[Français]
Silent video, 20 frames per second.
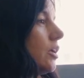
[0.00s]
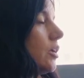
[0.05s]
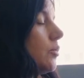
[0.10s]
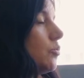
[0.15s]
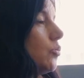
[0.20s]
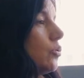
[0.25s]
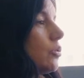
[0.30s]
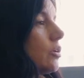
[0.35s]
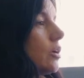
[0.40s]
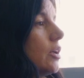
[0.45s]

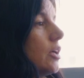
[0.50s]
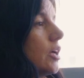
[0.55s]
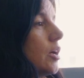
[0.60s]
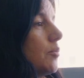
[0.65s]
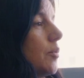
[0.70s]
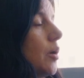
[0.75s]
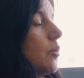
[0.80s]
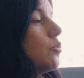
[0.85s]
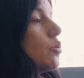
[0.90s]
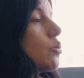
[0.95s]
qui montrent qu'elle est
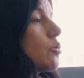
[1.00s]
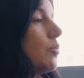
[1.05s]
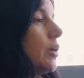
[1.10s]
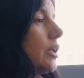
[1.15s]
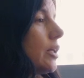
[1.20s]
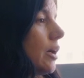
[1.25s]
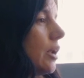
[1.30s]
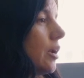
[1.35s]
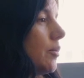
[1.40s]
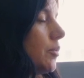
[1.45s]
capable de
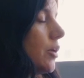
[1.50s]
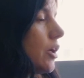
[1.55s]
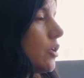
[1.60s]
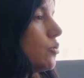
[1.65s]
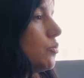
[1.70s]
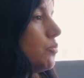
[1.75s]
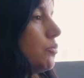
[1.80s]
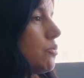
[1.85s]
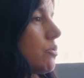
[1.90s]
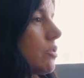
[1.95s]
se mettre à la
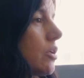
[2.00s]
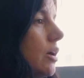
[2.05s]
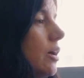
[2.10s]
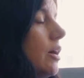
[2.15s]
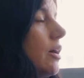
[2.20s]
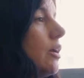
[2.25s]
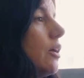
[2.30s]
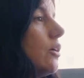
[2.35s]
place du poussin.